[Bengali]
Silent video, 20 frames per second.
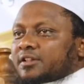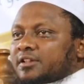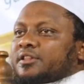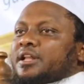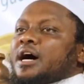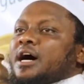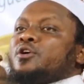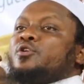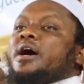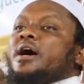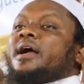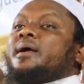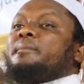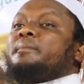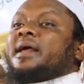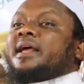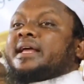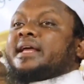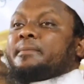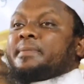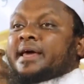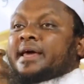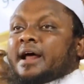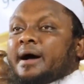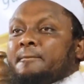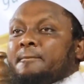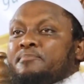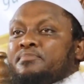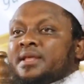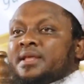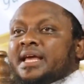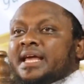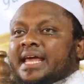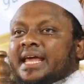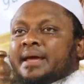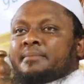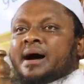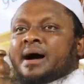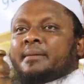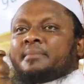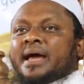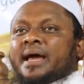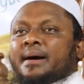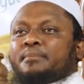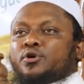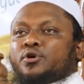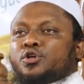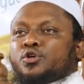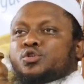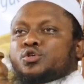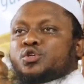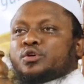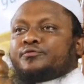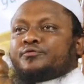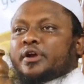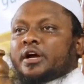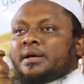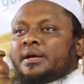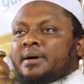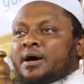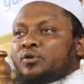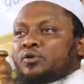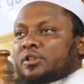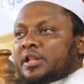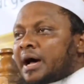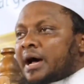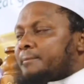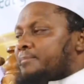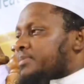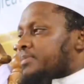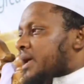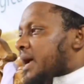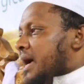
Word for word: আল্লাহ আকবর কবিরাম ইমামে আবু ইউসুফ রাহিমাহুল্লাহ